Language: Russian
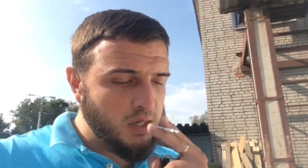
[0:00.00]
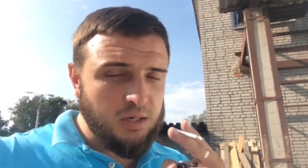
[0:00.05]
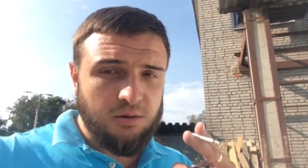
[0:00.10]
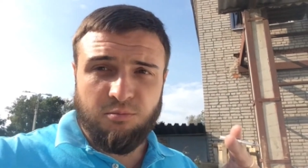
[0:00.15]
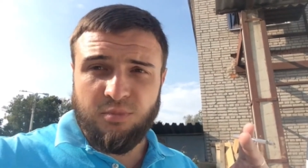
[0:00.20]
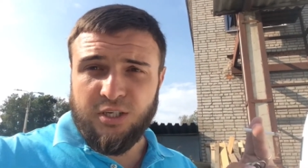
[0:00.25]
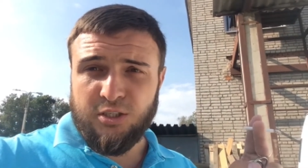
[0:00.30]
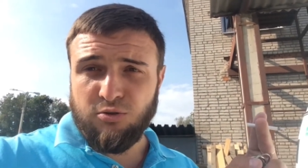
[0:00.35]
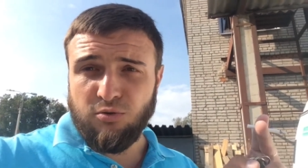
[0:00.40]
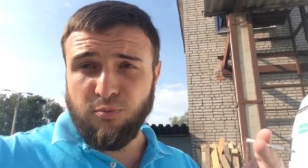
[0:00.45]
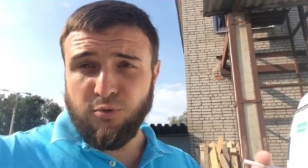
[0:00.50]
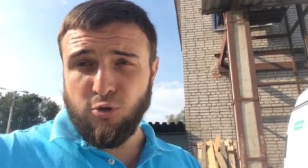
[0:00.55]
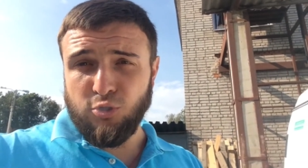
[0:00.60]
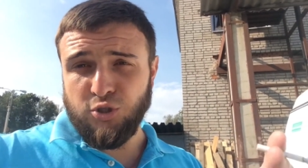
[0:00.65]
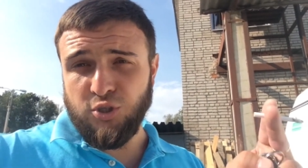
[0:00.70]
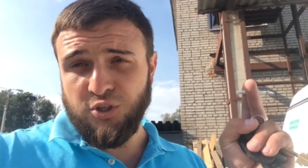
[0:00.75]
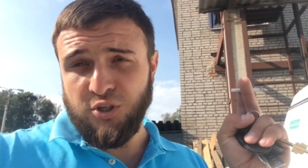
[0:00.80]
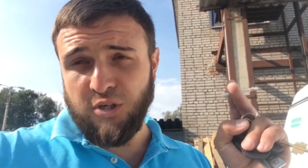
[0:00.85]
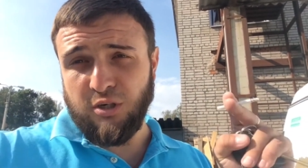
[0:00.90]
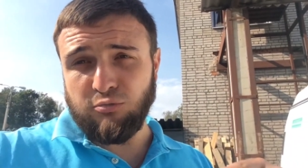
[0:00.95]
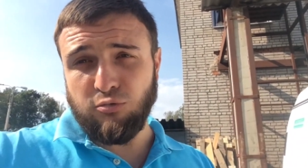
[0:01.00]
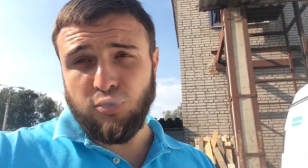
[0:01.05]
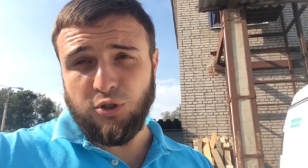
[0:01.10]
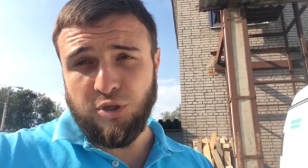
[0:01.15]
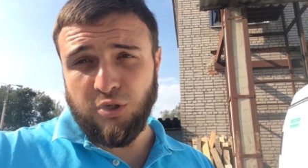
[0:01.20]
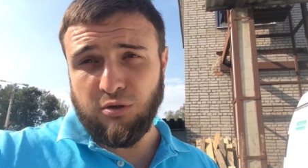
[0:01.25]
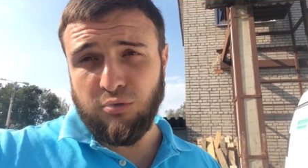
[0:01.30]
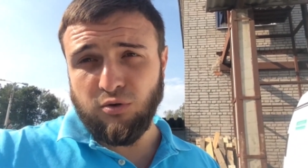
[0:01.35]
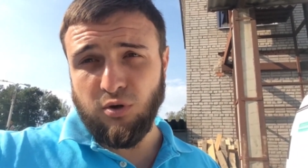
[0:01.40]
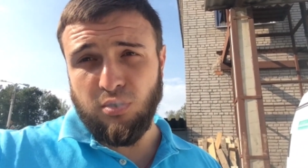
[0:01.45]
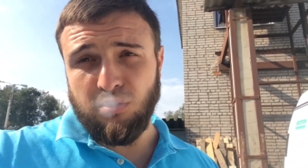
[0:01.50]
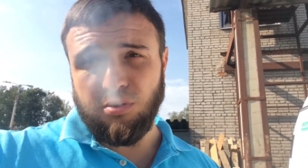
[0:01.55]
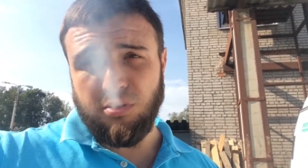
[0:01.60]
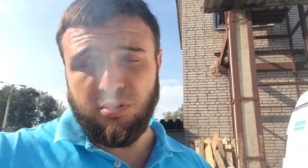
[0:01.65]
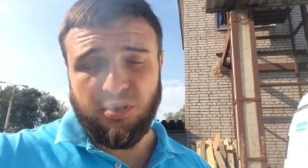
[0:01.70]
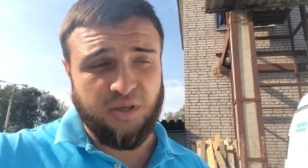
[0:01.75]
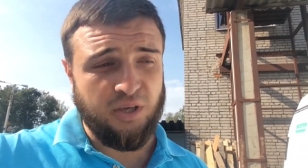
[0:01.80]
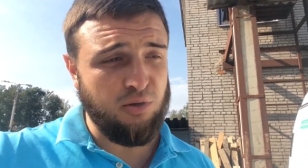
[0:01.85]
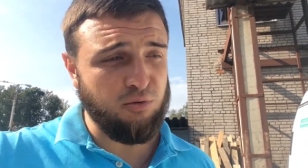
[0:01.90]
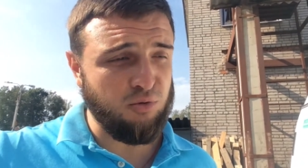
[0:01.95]
Масло просто текло-текло.
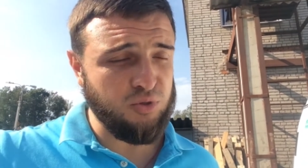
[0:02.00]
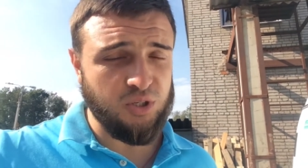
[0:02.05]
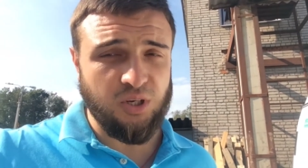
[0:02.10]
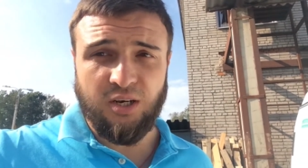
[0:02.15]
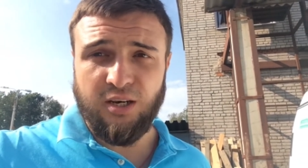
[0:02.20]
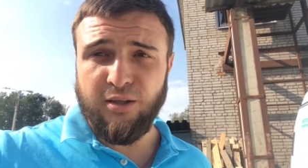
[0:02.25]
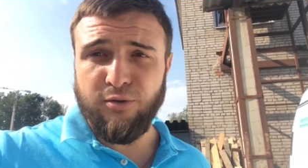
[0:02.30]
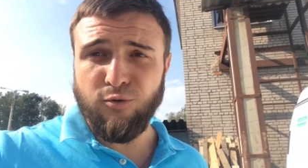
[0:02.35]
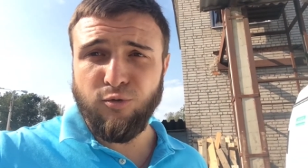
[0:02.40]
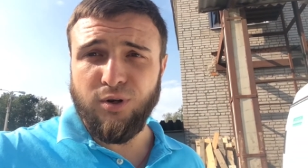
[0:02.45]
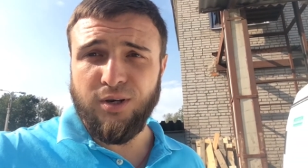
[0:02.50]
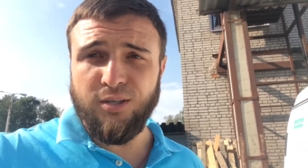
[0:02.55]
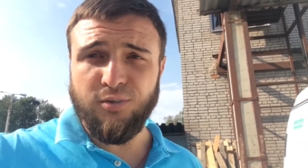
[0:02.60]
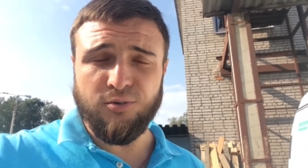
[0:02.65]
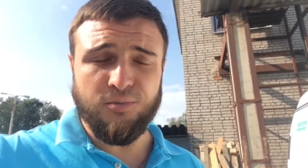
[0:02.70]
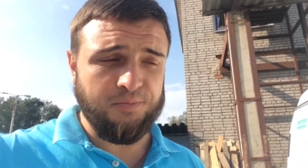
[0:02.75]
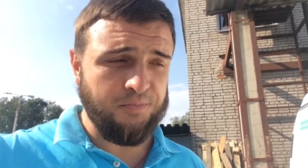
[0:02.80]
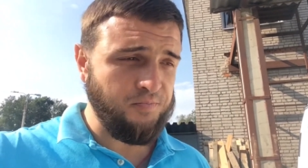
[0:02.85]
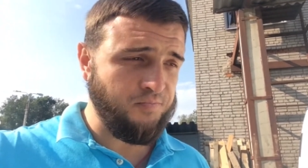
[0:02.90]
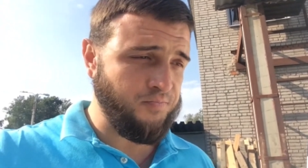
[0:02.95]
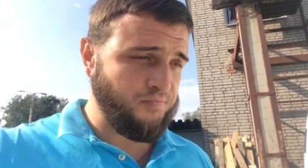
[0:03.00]
Я его лил-лил.